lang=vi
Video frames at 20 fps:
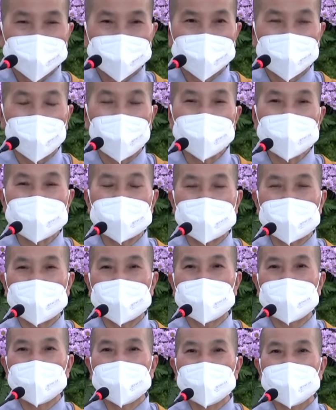Đó
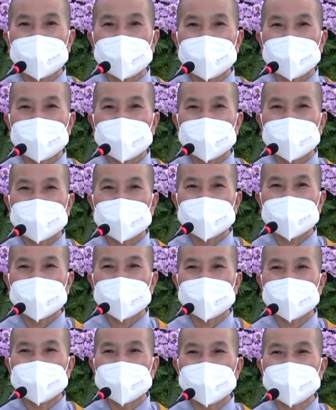là
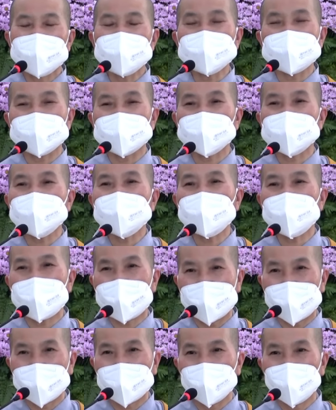ý nghĩa thứ
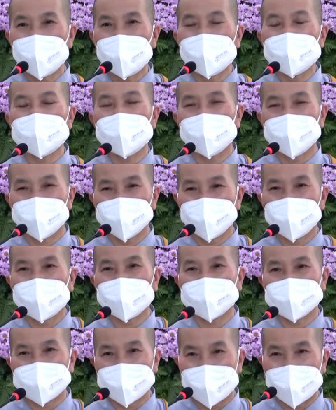3 qua lời
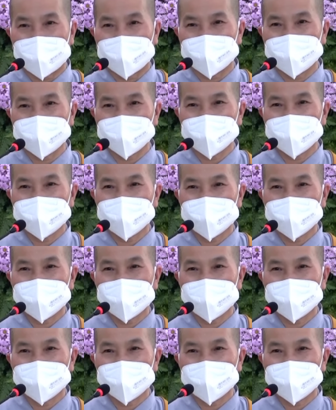Phật dạy: